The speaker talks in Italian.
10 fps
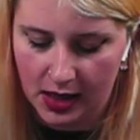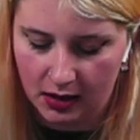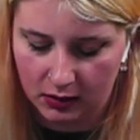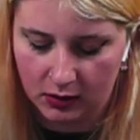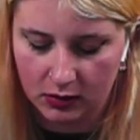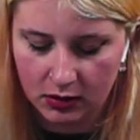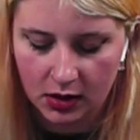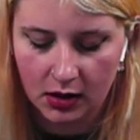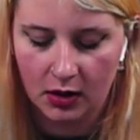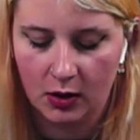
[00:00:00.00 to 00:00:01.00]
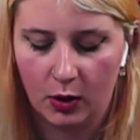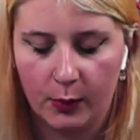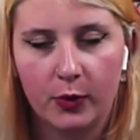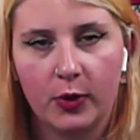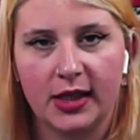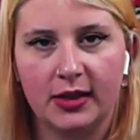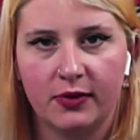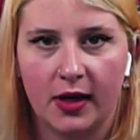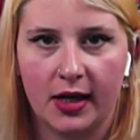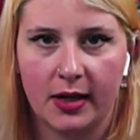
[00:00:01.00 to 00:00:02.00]
bianco oppure di
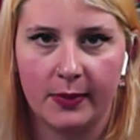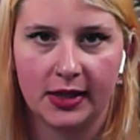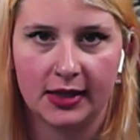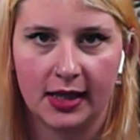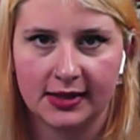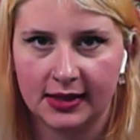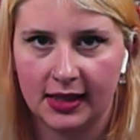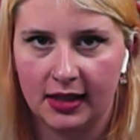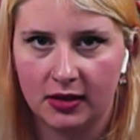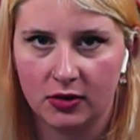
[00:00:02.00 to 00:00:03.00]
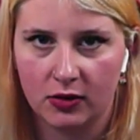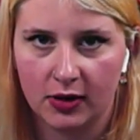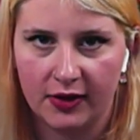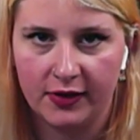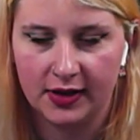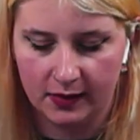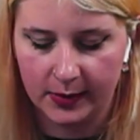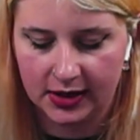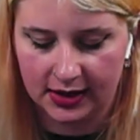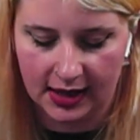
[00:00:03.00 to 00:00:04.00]
fare metà scheletro che
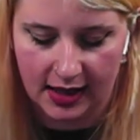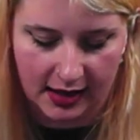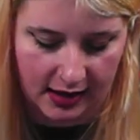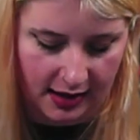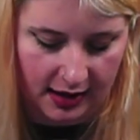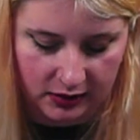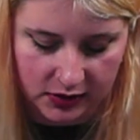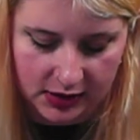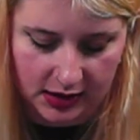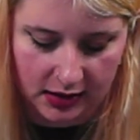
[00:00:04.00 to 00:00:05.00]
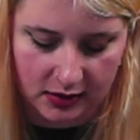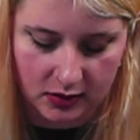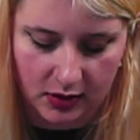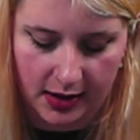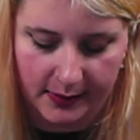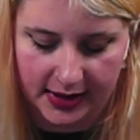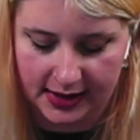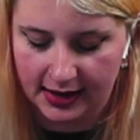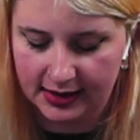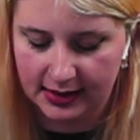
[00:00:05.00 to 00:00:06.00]
effettivamente è lo scheletro e
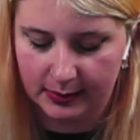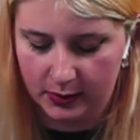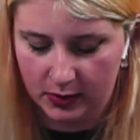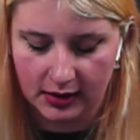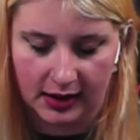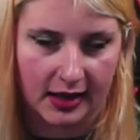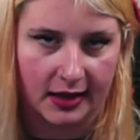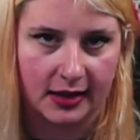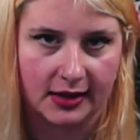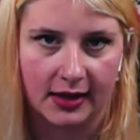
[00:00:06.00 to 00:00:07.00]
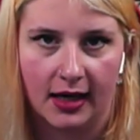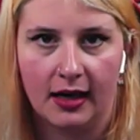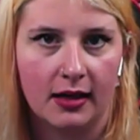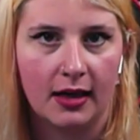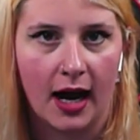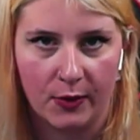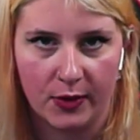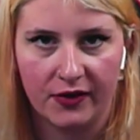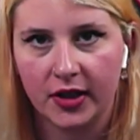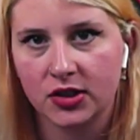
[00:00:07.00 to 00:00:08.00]
metà tipo che in realtà ha
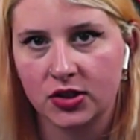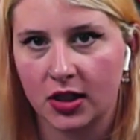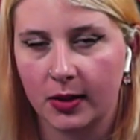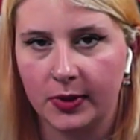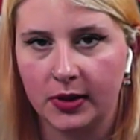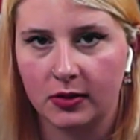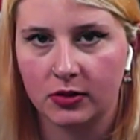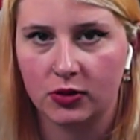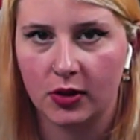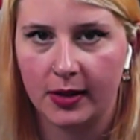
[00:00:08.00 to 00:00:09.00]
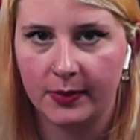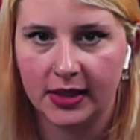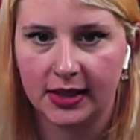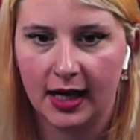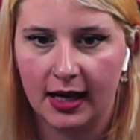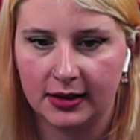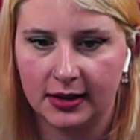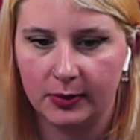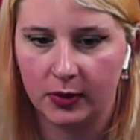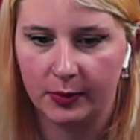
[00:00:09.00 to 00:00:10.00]
una faccia, capito? Cioè metà
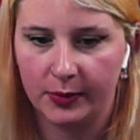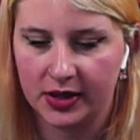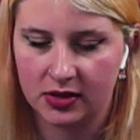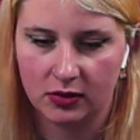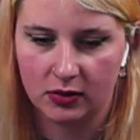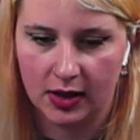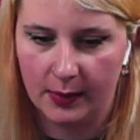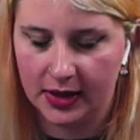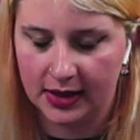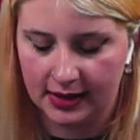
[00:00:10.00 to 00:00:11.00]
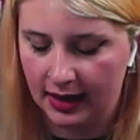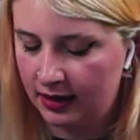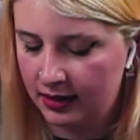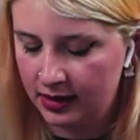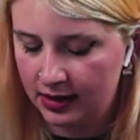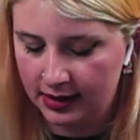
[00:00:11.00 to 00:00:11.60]
tipo persona e metà